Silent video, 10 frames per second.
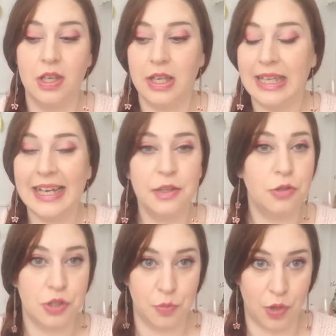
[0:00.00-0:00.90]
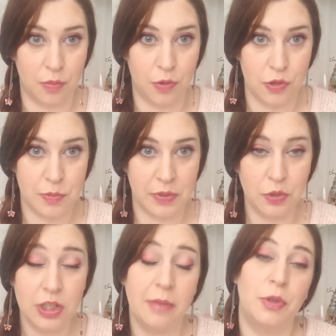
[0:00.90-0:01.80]
Я не очень много пользуюсь
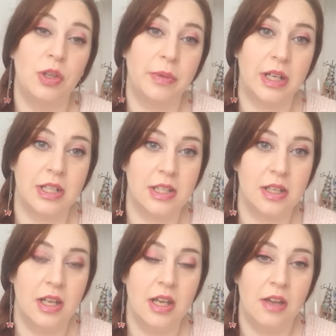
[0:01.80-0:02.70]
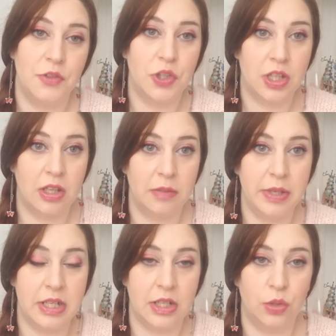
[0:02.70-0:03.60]
подводками, но я бы хотела все-таки
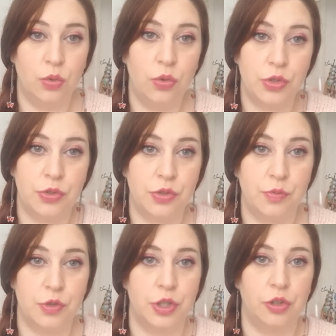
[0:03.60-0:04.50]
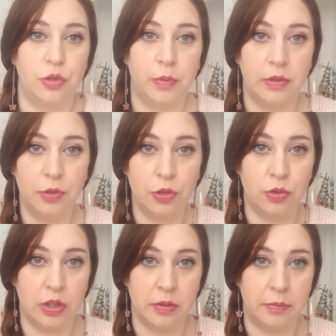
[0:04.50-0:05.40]
отметить одну очень-очень бюджетную
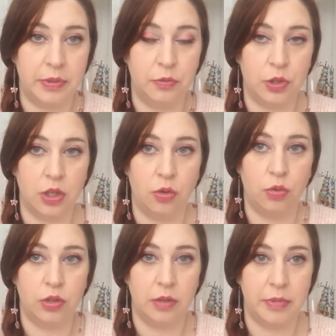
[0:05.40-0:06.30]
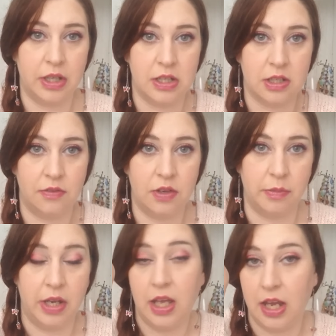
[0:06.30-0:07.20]
подводку. Это подводка от американской
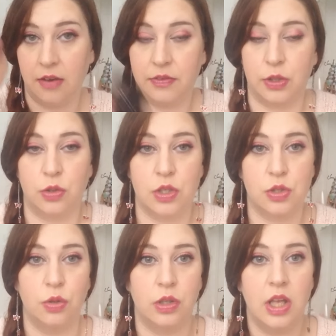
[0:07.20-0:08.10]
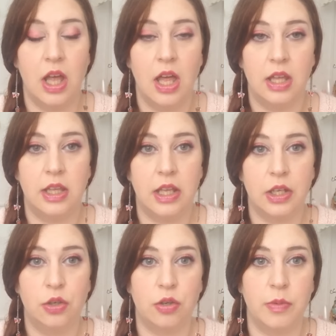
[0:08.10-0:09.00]
фирмы ELF, которая стоит
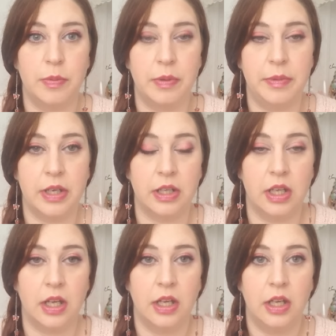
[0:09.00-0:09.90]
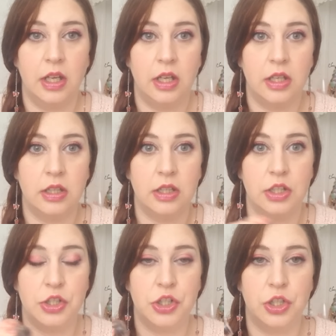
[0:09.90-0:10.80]
на Хербе примерно
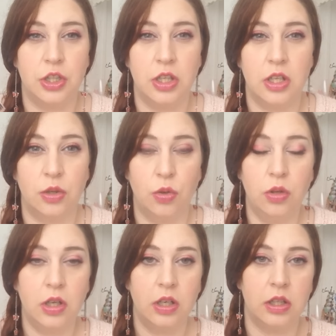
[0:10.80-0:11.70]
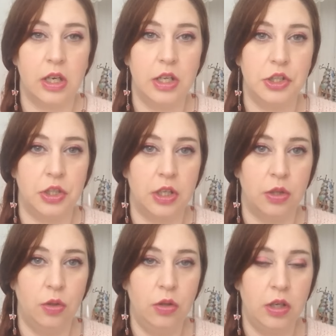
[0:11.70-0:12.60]
4 э, доллара,
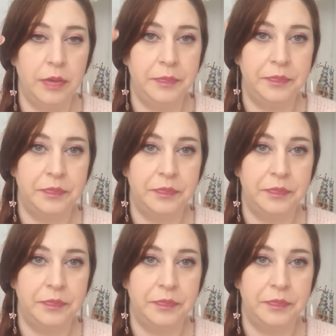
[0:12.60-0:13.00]
3-4 доллара.